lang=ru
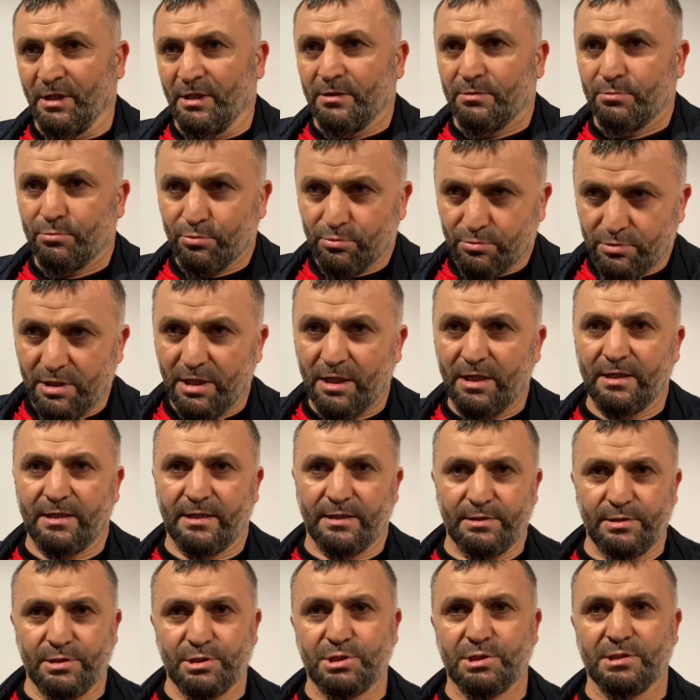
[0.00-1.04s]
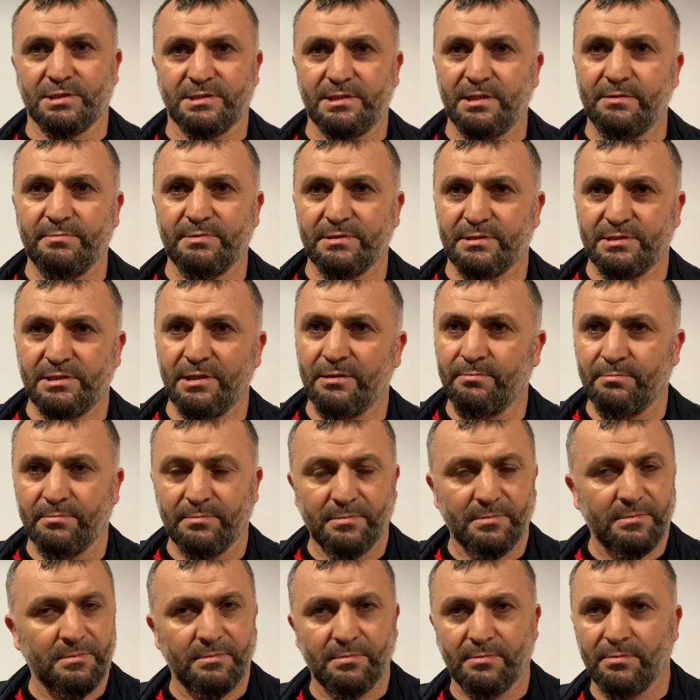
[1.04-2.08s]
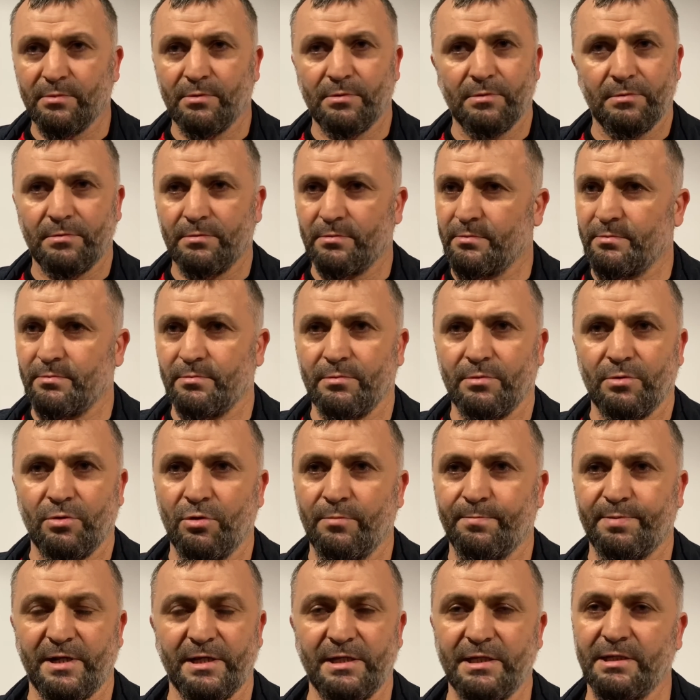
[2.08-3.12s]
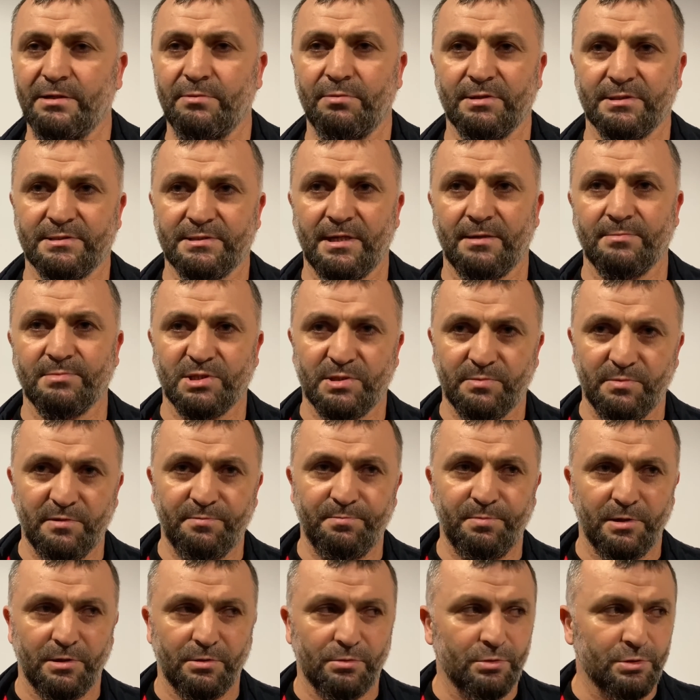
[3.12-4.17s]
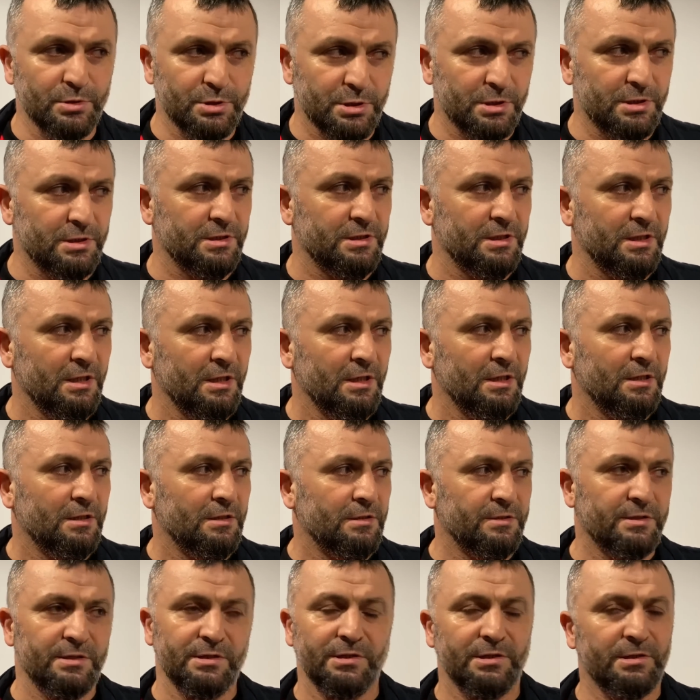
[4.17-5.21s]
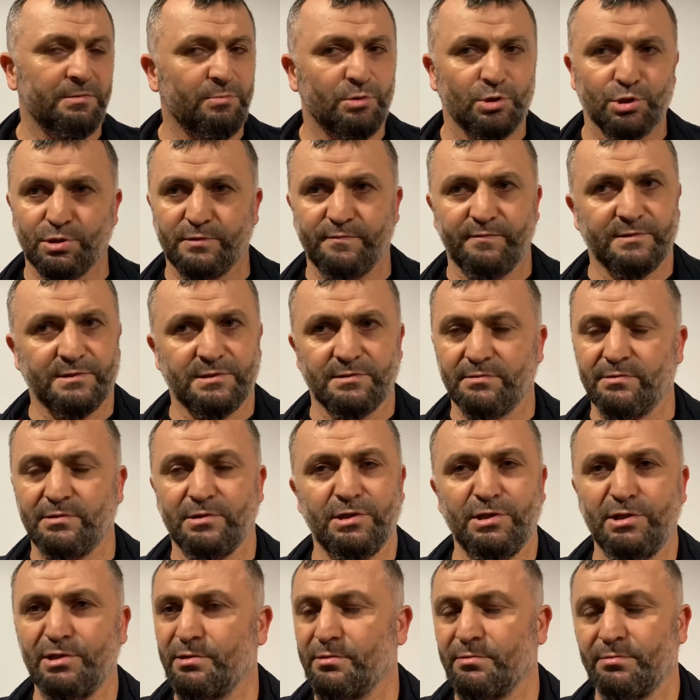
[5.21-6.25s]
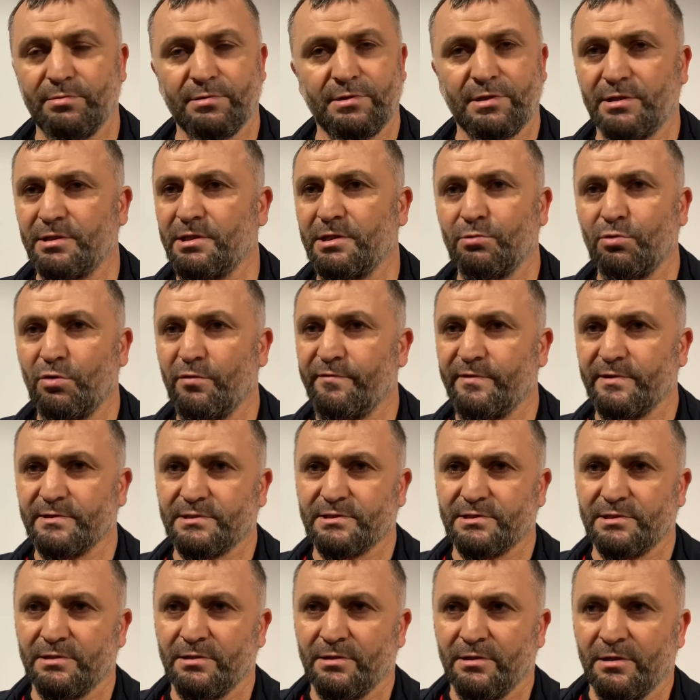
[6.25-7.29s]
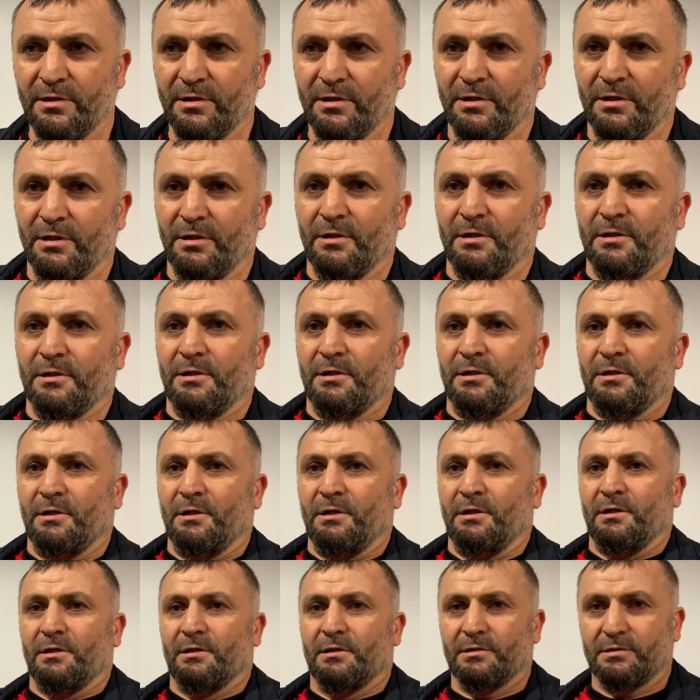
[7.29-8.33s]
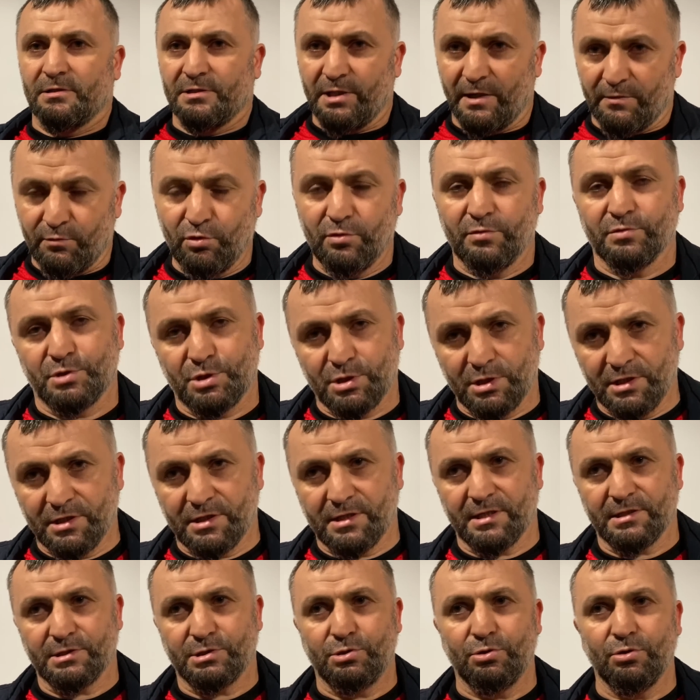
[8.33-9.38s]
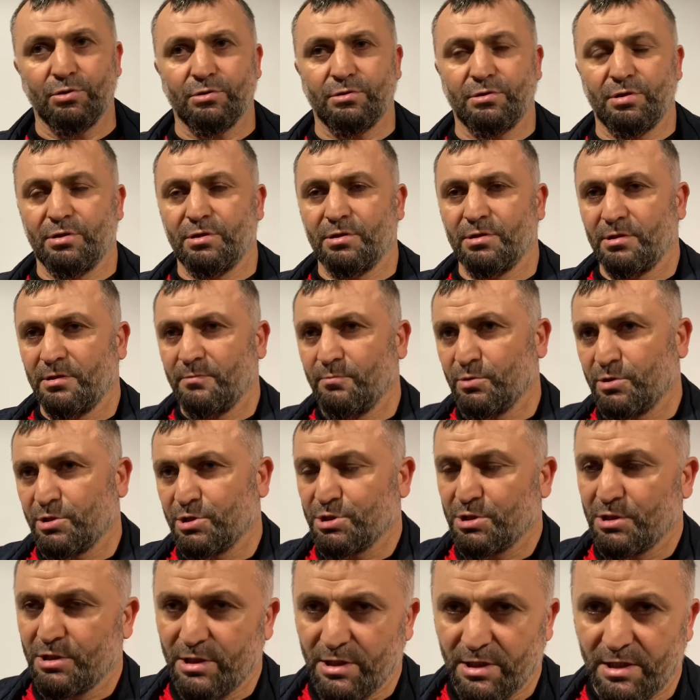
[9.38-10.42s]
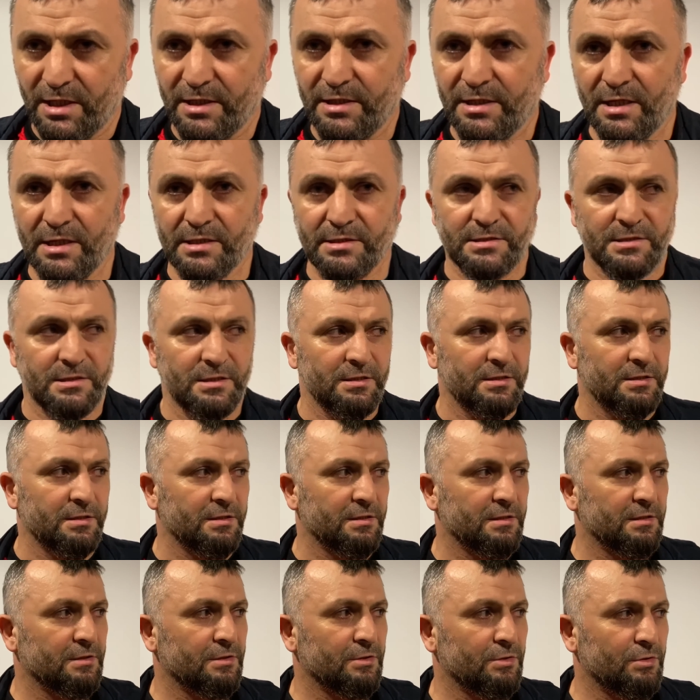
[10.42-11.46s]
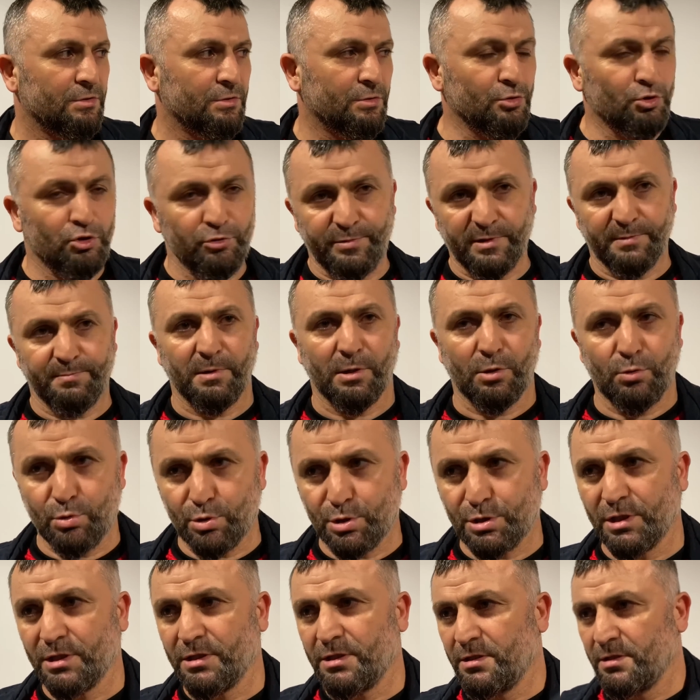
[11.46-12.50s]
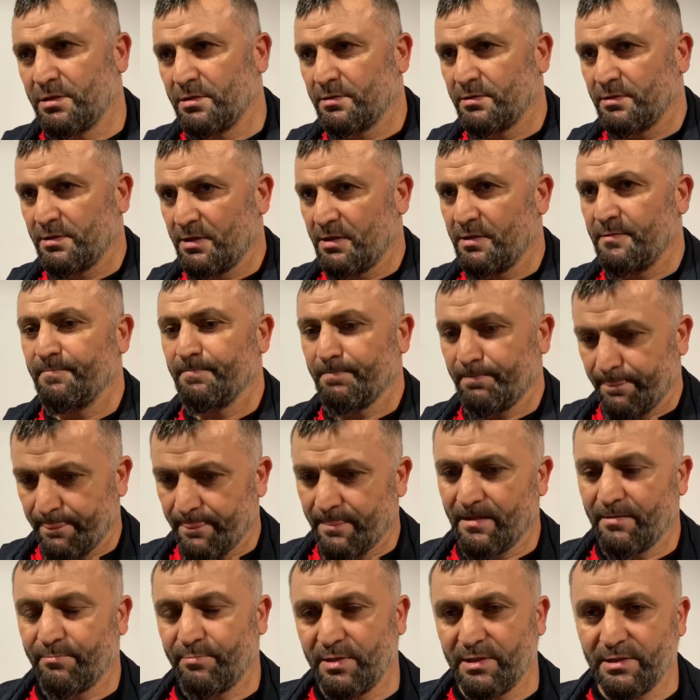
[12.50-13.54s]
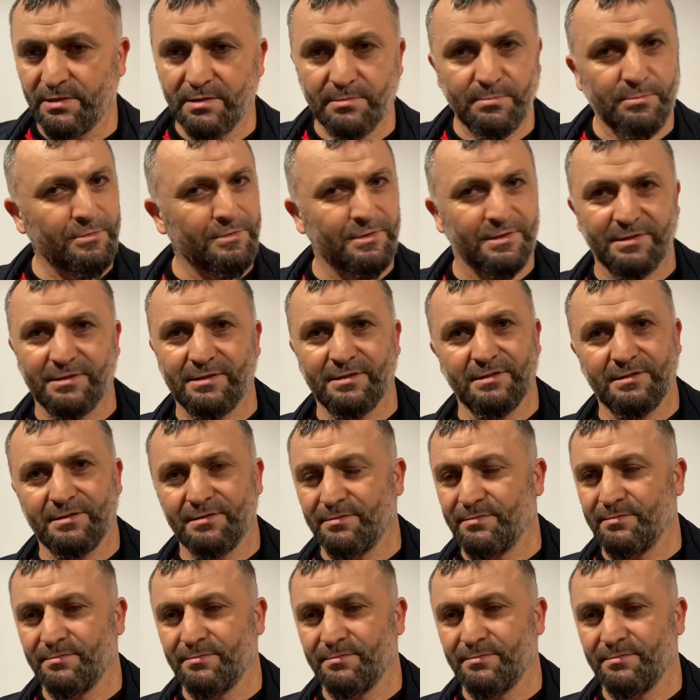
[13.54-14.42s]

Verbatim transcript: Ну да, конечно, 77 он проигрывает сам себе в первую очередь и не может вес, не, не его вес. Это давно человек растет, ему тяжелее гонять, э, он любит покушать, да. Поэтому это